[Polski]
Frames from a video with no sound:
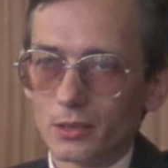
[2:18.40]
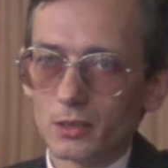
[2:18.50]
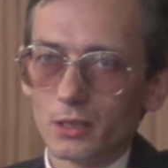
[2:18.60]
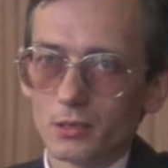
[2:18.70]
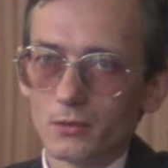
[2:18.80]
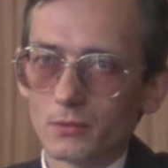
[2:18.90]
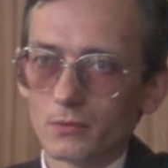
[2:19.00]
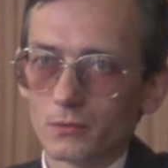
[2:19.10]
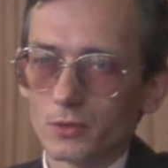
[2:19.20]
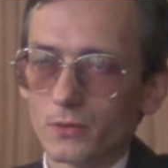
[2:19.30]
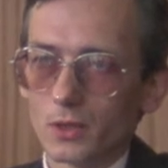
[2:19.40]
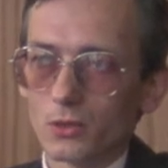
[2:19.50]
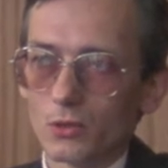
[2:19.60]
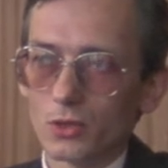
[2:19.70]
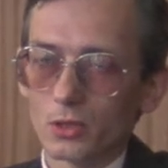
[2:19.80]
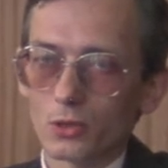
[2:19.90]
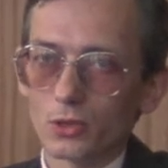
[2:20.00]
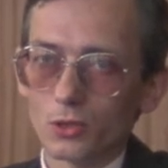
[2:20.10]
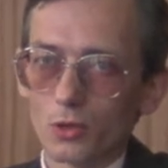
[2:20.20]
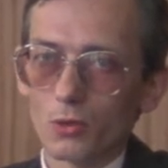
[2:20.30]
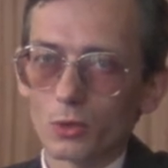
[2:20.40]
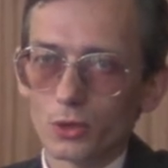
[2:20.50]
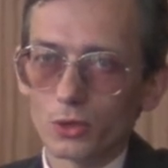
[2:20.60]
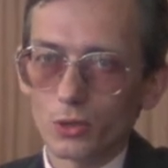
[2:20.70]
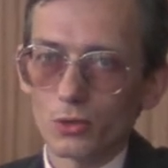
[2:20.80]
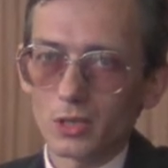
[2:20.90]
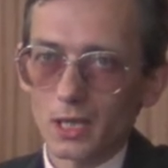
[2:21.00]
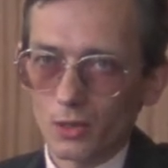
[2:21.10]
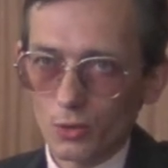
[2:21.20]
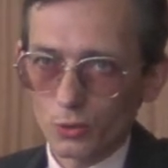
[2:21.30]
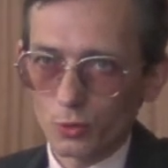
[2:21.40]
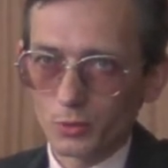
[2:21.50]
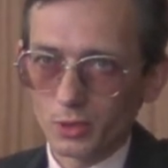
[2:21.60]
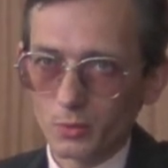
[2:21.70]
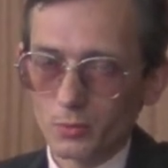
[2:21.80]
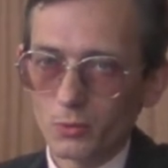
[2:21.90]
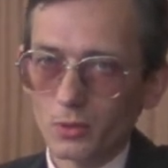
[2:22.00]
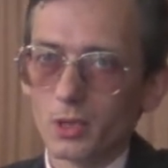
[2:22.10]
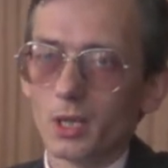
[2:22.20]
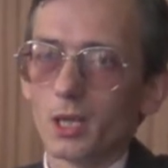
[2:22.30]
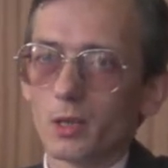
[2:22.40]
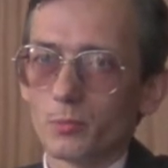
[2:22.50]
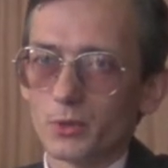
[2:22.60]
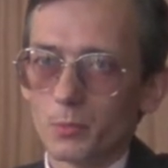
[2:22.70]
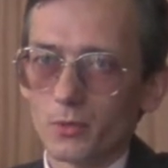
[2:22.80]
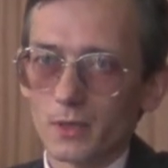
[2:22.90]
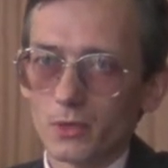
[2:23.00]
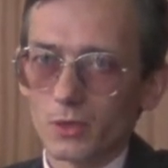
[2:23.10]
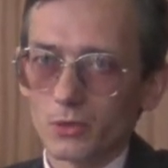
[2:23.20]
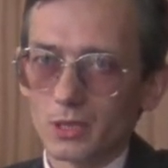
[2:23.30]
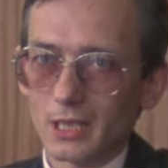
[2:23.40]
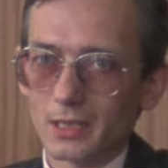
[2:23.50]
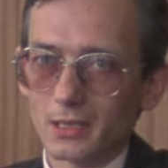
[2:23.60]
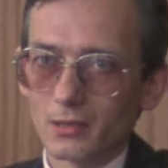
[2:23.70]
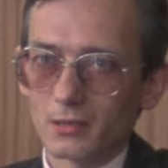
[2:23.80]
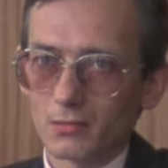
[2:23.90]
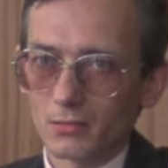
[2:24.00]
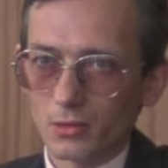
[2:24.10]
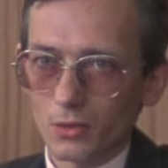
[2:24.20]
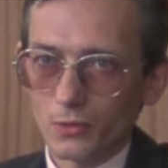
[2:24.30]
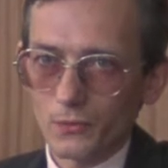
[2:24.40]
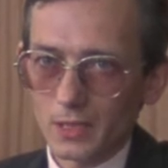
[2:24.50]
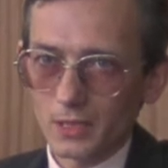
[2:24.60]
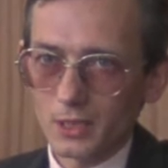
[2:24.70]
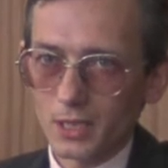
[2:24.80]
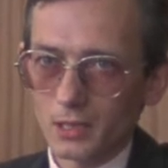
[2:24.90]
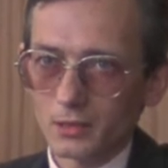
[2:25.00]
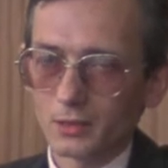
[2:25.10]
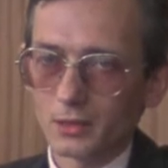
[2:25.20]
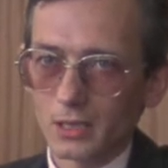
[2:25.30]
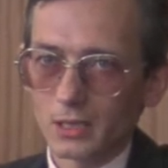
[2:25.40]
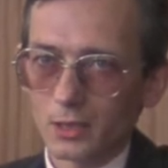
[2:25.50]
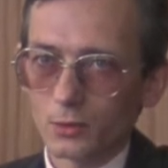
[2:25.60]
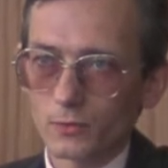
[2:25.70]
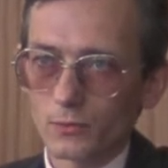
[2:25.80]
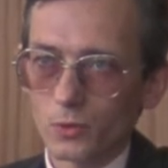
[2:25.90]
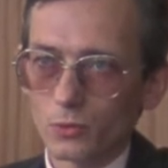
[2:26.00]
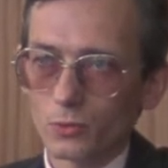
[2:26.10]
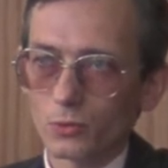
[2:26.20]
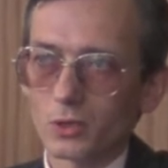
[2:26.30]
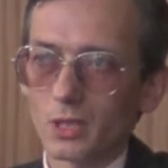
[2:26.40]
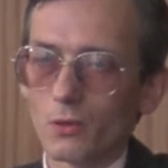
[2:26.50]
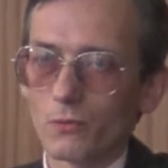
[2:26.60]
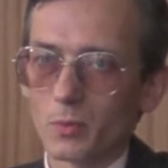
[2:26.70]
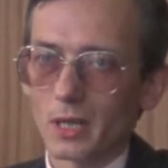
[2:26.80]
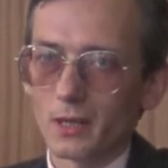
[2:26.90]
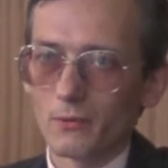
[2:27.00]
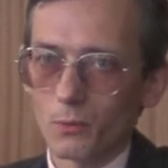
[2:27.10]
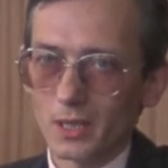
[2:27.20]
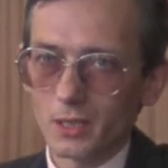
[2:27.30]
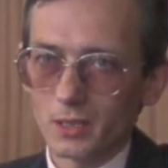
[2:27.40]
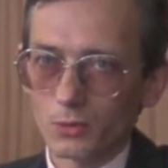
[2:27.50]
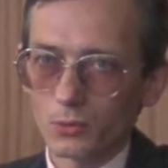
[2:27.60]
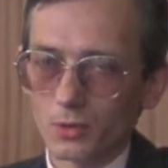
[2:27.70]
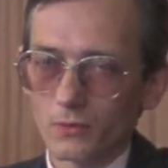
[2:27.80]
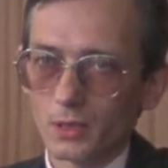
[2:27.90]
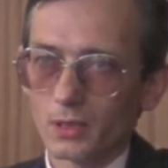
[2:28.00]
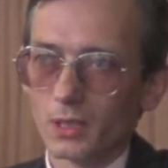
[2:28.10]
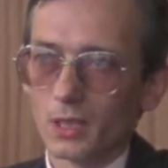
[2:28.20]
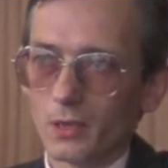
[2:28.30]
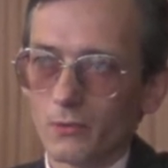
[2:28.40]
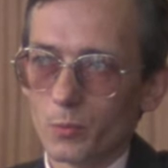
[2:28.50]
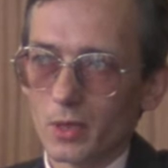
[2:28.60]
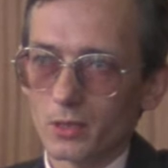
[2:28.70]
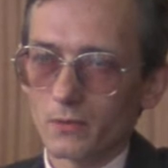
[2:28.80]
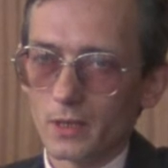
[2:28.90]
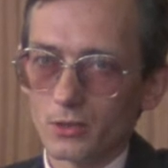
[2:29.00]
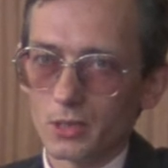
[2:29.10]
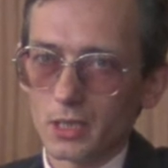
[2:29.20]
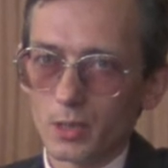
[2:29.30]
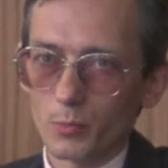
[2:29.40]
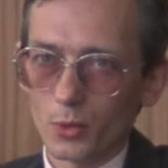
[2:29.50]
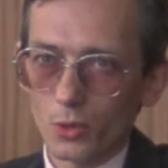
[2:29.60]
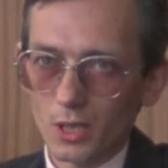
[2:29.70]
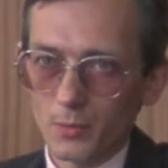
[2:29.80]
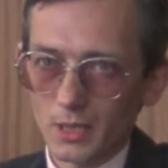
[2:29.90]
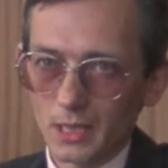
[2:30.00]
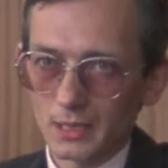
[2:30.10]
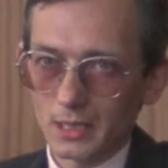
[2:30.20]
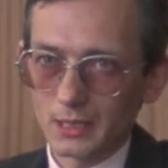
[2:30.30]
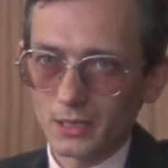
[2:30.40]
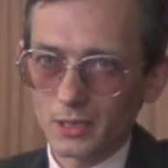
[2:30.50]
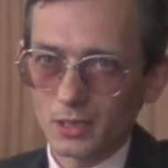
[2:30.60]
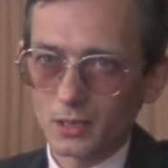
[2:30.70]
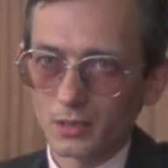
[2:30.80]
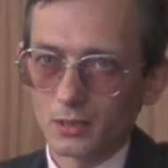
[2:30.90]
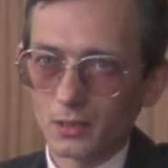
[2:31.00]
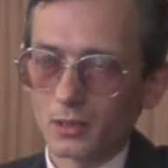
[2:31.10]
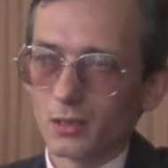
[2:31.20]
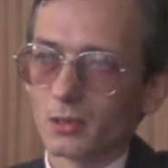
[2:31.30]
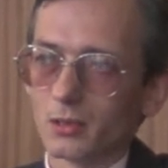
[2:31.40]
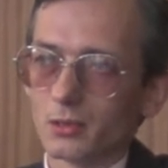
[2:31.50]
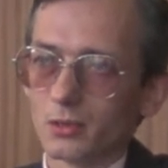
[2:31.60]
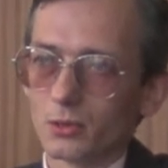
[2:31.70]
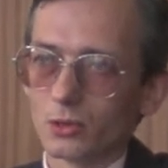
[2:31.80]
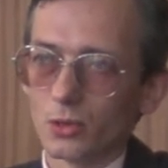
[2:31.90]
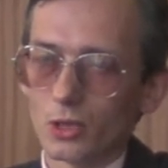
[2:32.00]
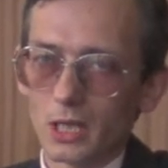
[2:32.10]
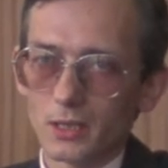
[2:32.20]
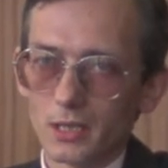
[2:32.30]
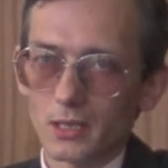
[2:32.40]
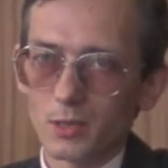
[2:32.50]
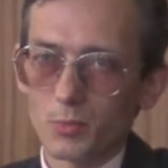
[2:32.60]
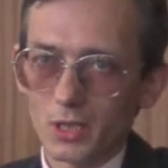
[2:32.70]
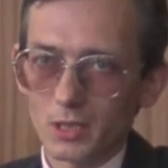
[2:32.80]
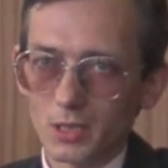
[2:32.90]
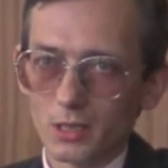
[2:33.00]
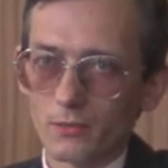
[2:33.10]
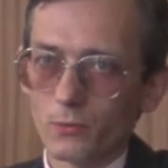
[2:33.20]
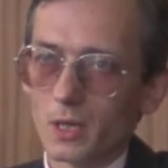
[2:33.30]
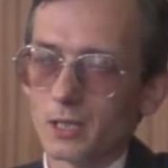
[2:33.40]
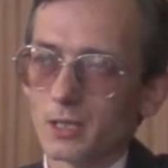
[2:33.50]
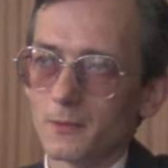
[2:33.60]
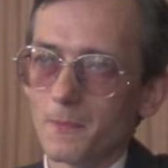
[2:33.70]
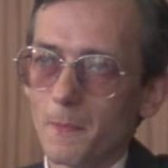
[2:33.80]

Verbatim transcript: i stwierdzono, że to gdzieś około tysiąca osób, gdyby było, przeprowadzona zostanie konferencja delegatów związku, zostaną wybrane władze statutowe, wypracowany zostanie program na kadencję y, do realizacji przez te władze